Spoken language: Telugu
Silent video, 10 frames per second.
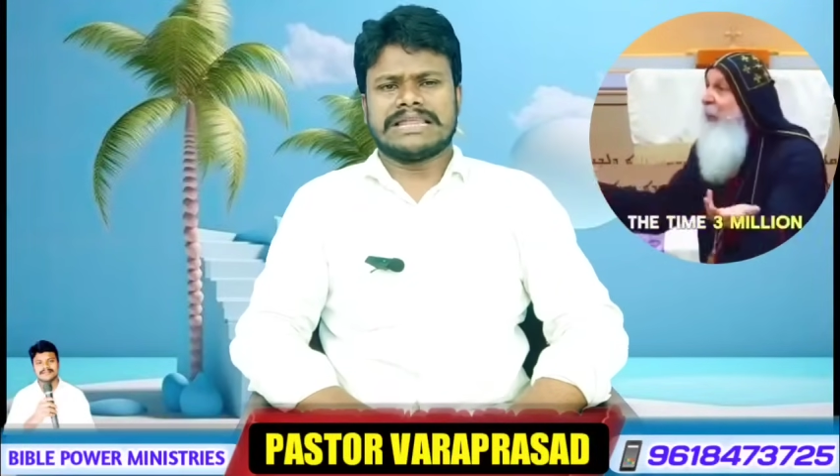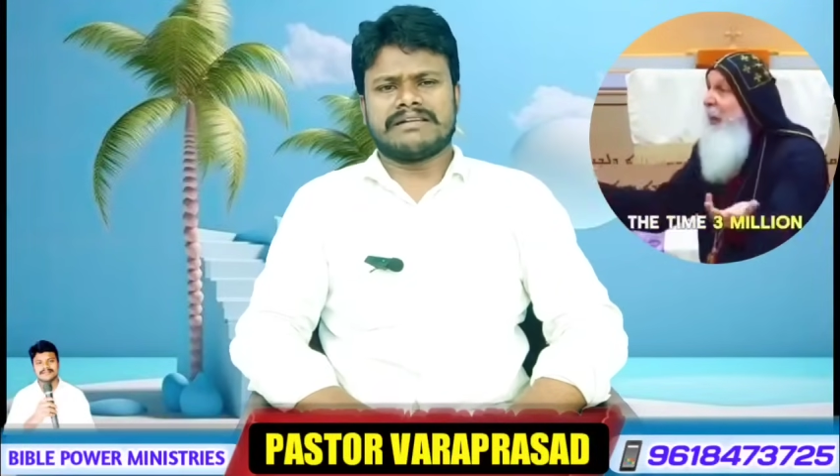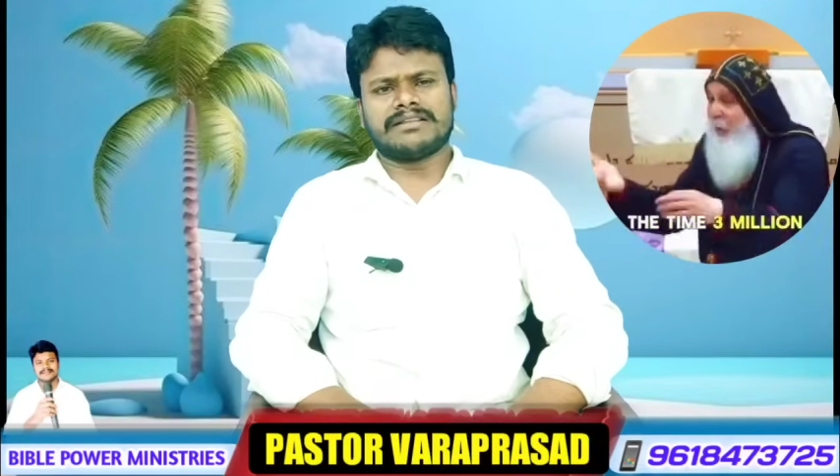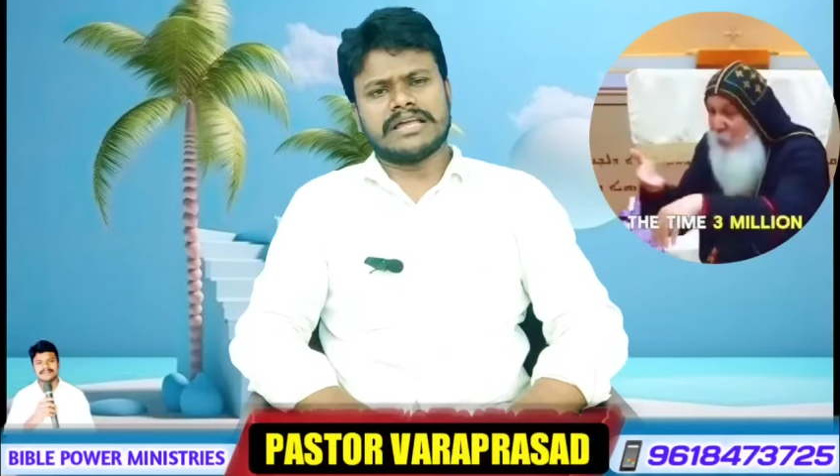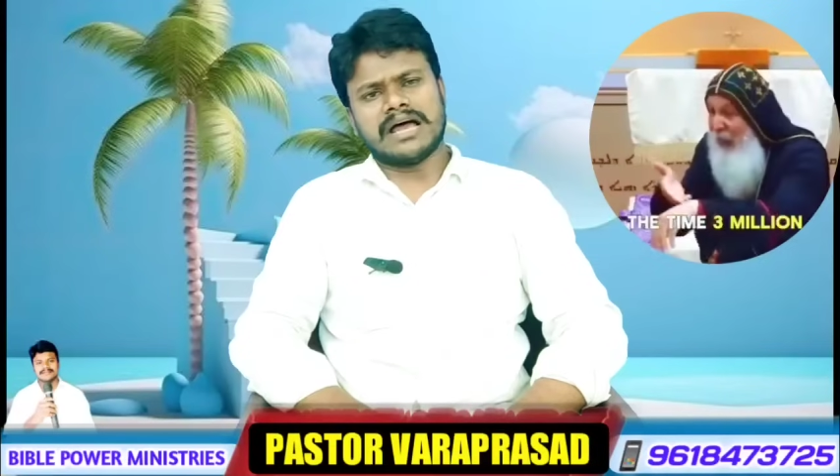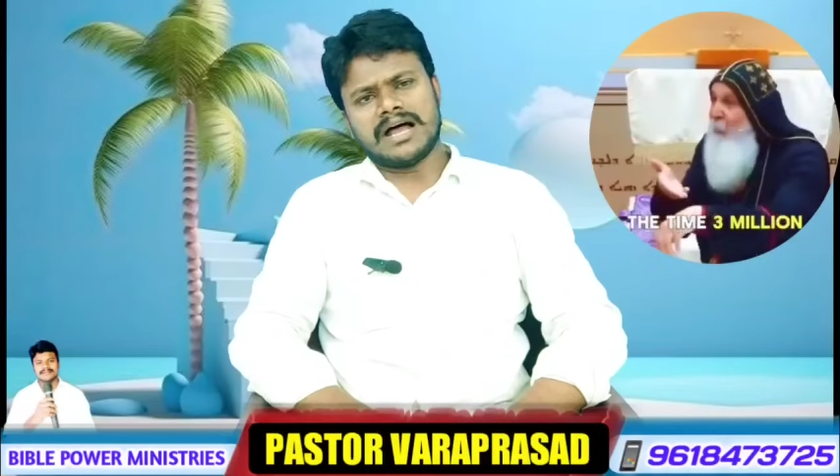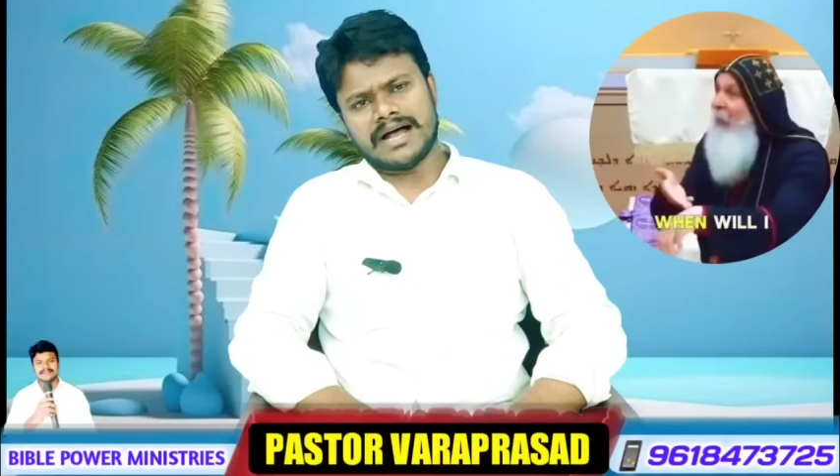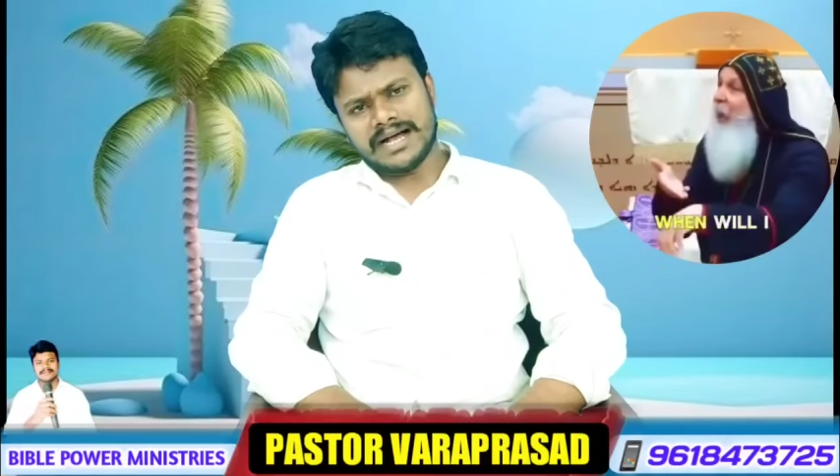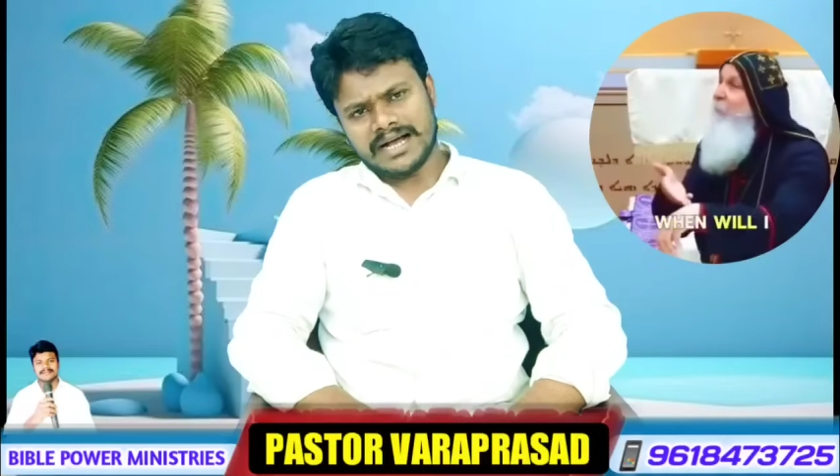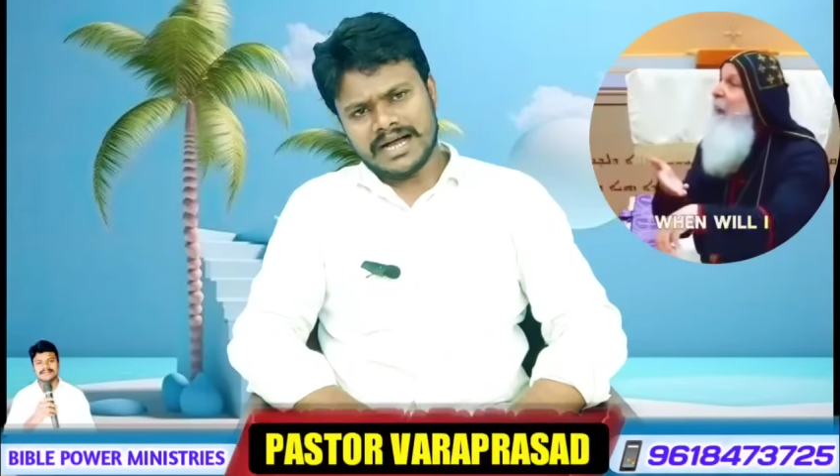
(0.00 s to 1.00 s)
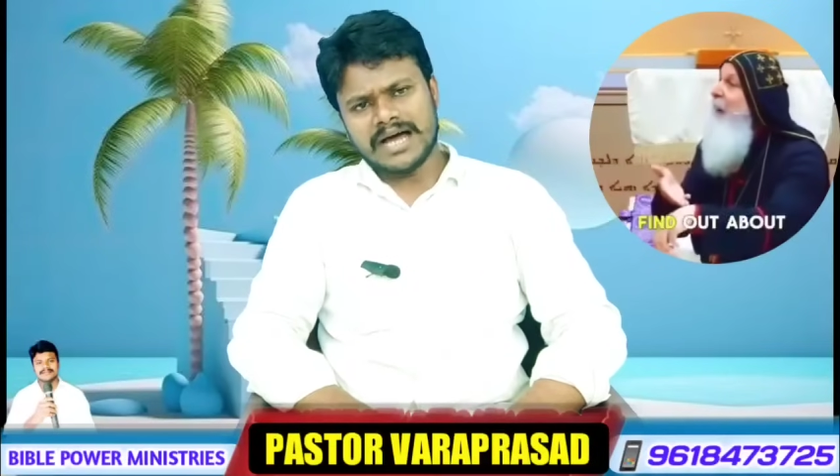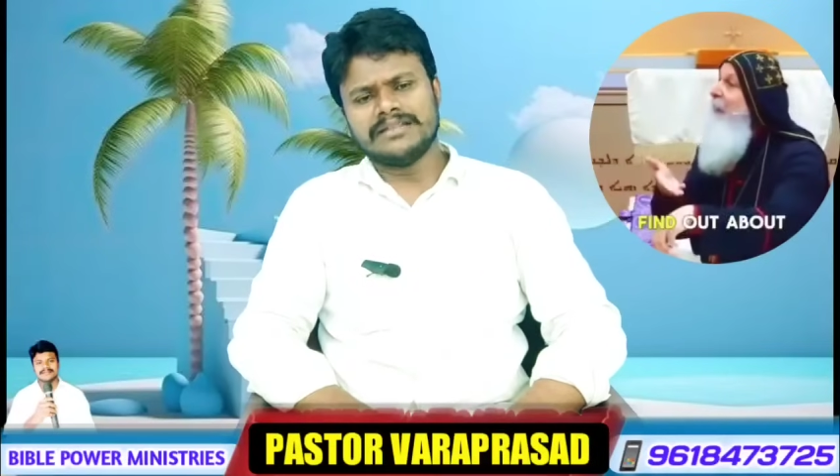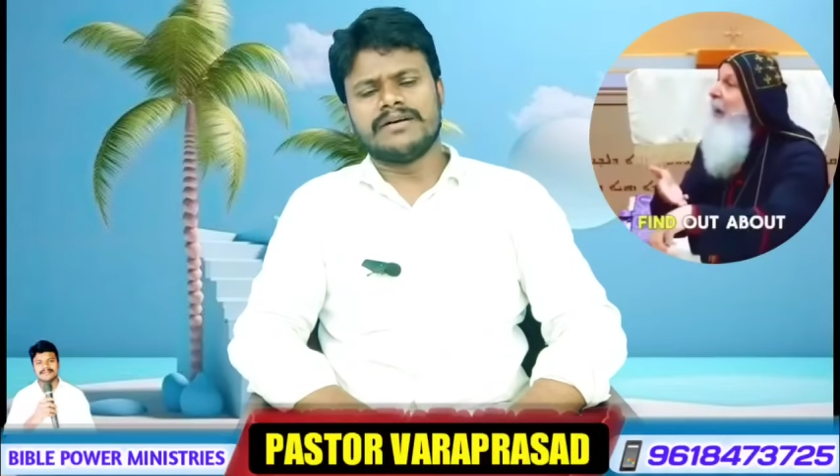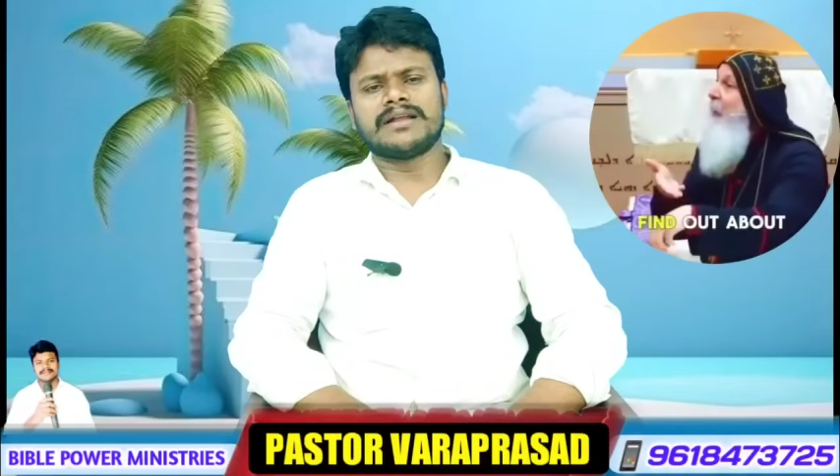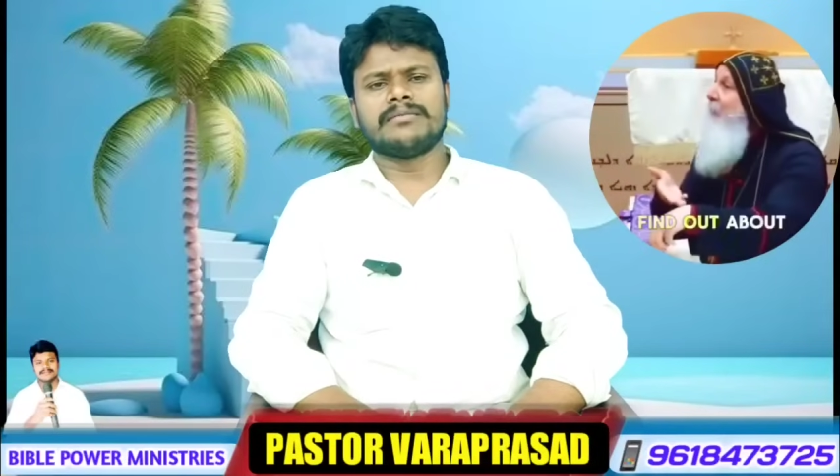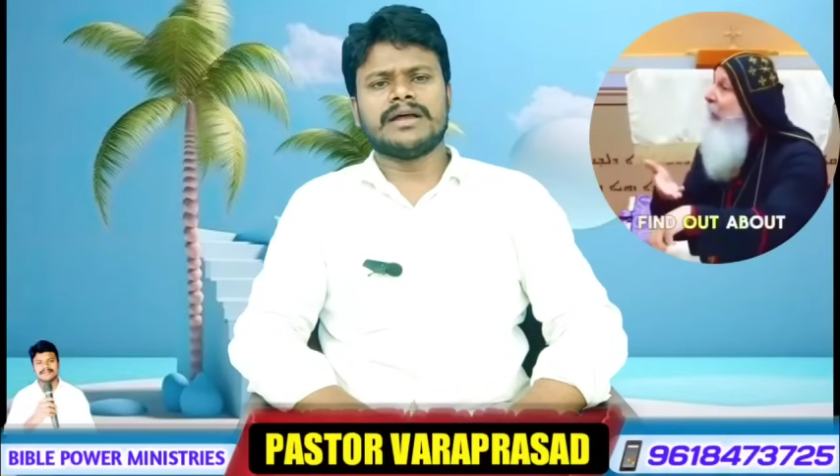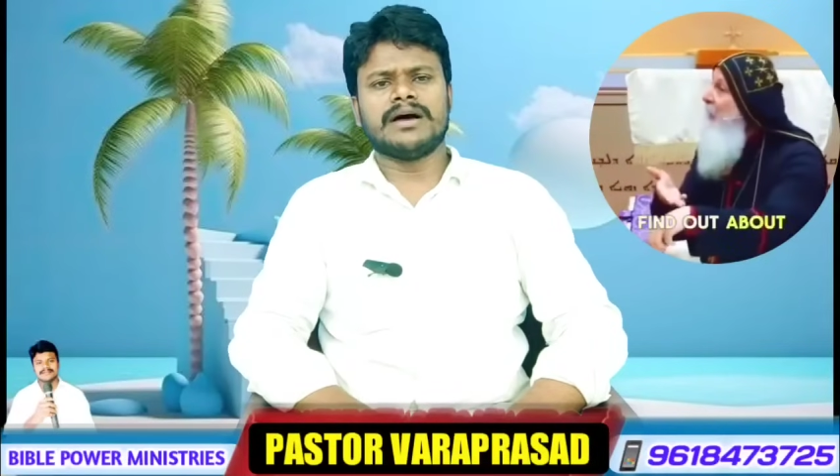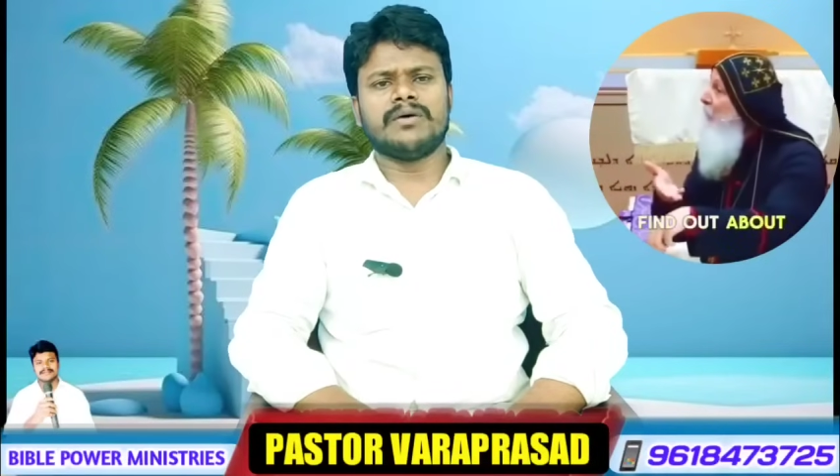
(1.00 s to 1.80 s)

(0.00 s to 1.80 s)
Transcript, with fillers: తర్వాత ఆ ఆదివారమున